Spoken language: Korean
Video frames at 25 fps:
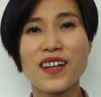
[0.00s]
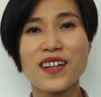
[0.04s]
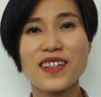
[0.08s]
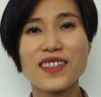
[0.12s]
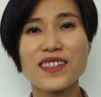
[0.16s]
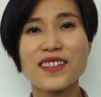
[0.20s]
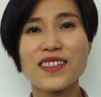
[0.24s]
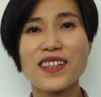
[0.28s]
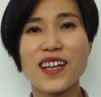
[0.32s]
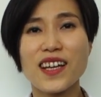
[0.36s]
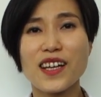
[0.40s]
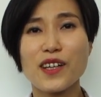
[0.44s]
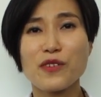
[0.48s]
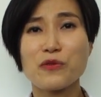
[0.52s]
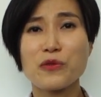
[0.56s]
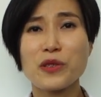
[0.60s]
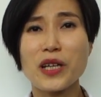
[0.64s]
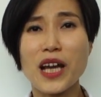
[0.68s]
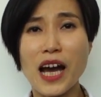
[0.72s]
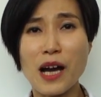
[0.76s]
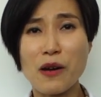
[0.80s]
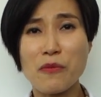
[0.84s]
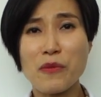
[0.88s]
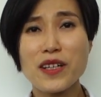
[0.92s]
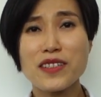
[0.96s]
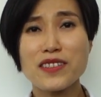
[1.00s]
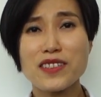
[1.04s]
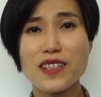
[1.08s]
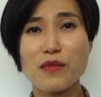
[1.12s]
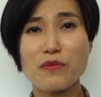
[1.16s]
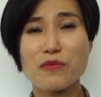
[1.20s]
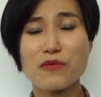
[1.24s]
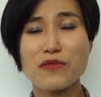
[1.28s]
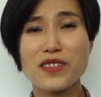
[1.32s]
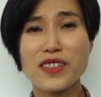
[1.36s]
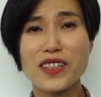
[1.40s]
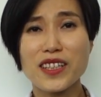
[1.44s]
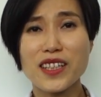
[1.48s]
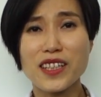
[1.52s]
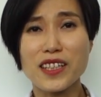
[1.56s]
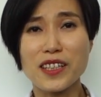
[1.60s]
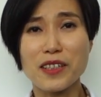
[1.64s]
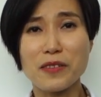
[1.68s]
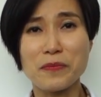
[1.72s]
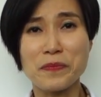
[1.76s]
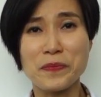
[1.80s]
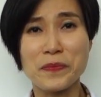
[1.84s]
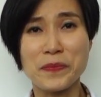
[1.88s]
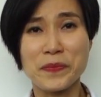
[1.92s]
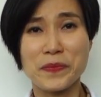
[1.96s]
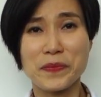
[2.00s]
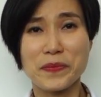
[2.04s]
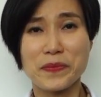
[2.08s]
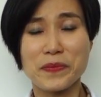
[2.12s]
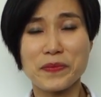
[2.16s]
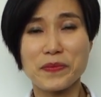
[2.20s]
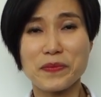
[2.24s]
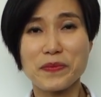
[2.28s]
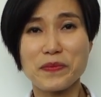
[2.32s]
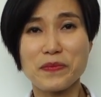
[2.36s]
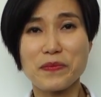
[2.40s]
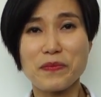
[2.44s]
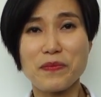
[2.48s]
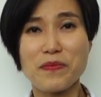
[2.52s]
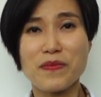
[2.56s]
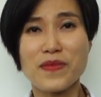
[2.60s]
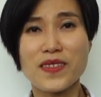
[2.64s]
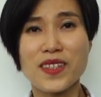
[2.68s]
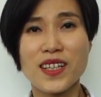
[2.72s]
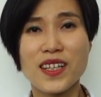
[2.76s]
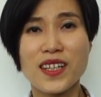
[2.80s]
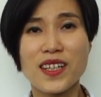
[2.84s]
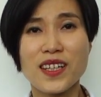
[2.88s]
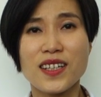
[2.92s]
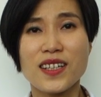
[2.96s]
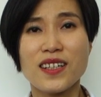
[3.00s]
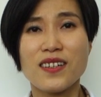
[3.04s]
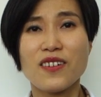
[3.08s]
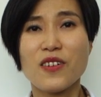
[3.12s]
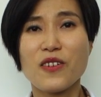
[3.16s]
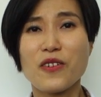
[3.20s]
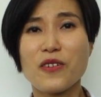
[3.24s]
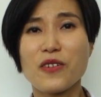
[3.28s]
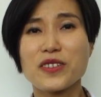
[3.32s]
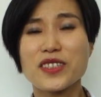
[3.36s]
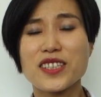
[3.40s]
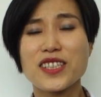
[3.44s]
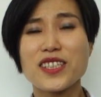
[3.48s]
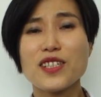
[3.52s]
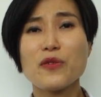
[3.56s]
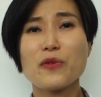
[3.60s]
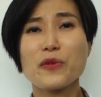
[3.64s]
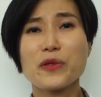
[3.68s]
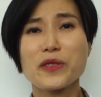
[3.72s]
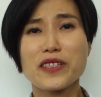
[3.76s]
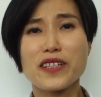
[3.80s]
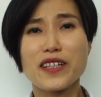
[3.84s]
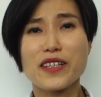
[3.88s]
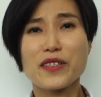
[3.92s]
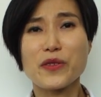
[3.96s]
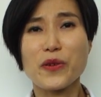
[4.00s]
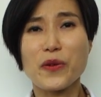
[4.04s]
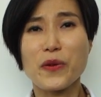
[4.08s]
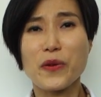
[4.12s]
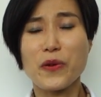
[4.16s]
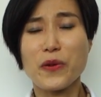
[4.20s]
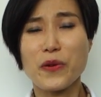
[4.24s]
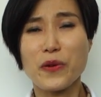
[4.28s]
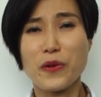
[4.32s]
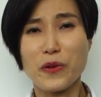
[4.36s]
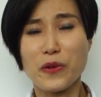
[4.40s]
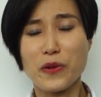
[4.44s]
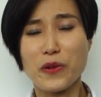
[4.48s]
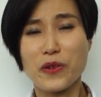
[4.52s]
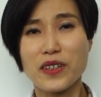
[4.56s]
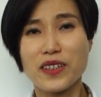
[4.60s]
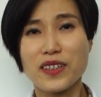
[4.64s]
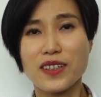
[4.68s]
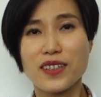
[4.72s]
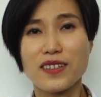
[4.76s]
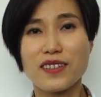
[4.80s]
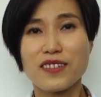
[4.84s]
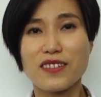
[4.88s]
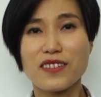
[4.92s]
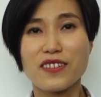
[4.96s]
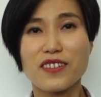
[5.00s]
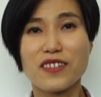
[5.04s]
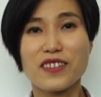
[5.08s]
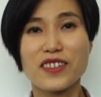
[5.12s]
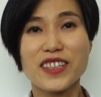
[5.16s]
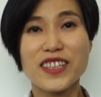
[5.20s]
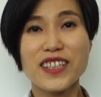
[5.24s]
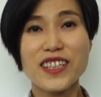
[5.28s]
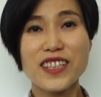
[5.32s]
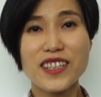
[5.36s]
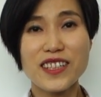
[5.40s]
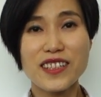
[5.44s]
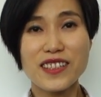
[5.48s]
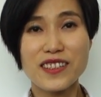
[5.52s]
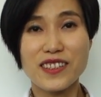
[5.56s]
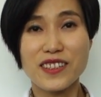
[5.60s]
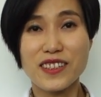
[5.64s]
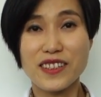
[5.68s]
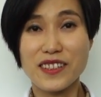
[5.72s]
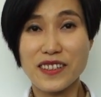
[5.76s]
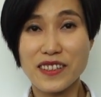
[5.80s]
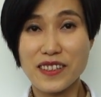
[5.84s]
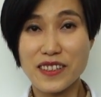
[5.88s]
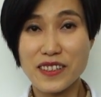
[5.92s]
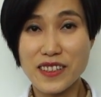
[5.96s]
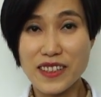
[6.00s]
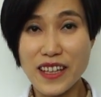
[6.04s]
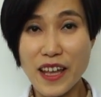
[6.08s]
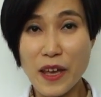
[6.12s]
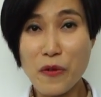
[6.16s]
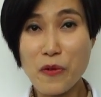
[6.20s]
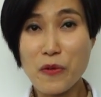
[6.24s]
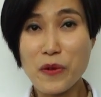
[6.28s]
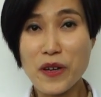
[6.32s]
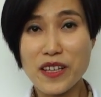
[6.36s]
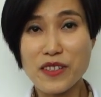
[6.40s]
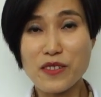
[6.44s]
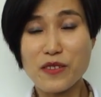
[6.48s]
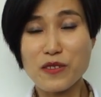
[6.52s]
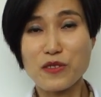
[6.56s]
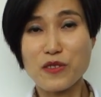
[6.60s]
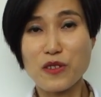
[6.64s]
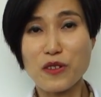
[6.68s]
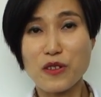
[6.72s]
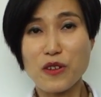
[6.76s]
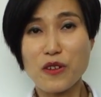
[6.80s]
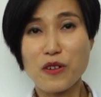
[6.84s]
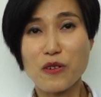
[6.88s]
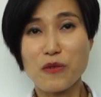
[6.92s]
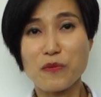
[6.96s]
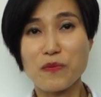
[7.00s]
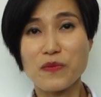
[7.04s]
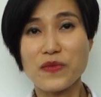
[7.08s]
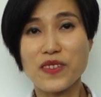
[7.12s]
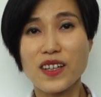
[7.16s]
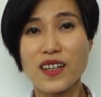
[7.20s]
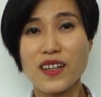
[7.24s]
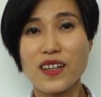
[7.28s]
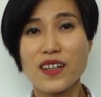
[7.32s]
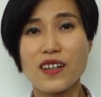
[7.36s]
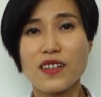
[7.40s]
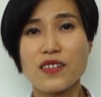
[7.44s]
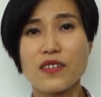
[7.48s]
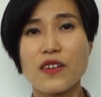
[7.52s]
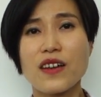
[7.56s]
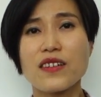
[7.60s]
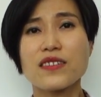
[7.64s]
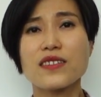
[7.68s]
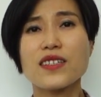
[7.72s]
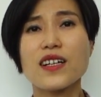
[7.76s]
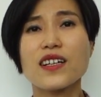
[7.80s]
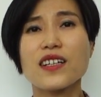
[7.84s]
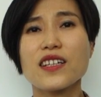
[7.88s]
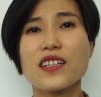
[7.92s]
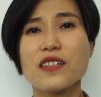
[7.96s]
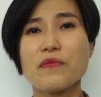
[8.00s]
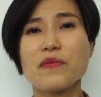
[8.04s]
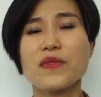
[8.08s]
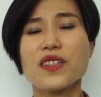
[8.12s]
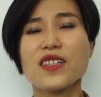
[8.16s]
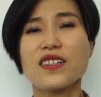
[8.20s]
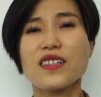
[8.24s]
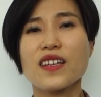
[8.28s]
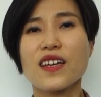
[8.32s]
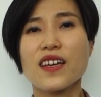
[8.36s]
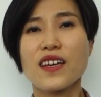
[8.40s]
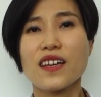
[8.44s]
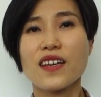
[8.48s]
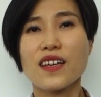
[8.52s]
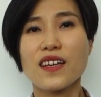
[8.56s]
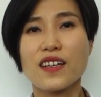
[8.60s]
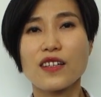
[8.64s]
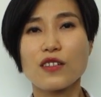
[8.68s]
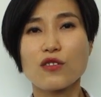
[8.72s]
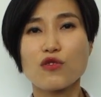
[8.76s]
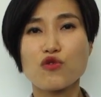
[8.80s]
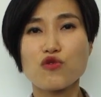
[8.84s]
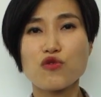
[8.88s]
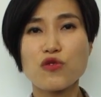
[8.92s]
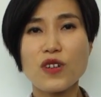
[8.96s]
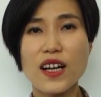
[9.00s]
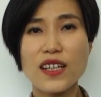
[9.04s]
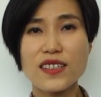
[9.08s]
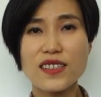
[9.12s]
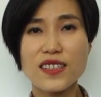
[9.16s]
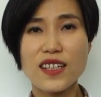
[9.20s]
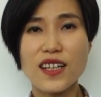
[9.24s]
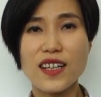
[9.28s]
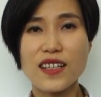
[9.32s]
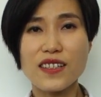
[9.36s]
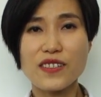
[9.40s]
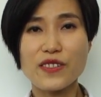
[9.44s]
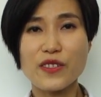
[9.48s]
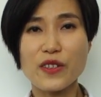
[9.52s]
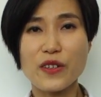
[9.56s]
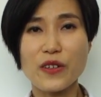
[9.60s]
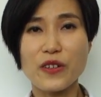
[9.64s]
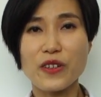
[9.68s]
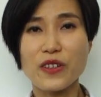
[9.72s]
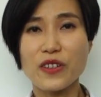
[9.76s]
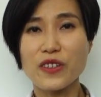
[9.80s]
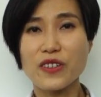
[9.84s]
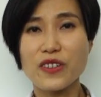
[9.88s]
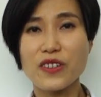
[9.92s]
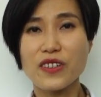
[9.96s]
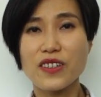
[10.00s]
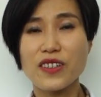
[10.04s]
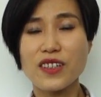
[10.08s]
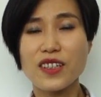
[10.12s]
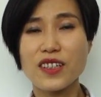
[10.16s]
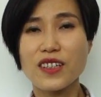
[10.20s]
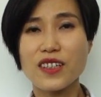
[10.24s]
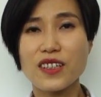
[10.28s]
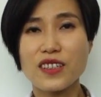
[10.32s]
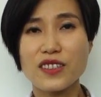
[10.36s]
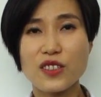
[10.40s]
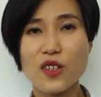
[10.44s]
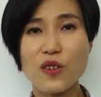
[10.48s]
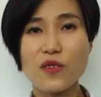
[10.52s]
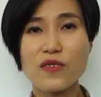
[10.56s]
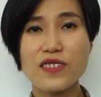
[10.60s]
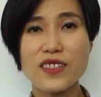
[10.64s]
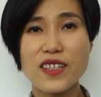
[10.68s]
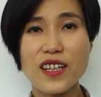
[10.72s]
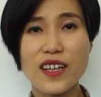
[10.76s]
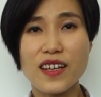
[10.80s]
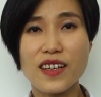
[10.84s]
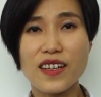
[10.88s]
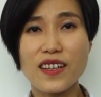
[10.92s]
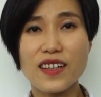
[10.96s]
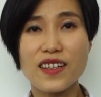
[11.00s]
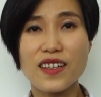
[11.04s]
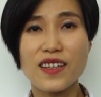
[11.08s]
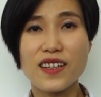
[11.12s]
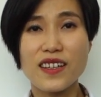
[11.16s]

근데 우리 암환자분들이 어, 진료실에서 어, 이 내용에서처럼 굉장히 힘든 게 두 가지가 있어요. 첫째,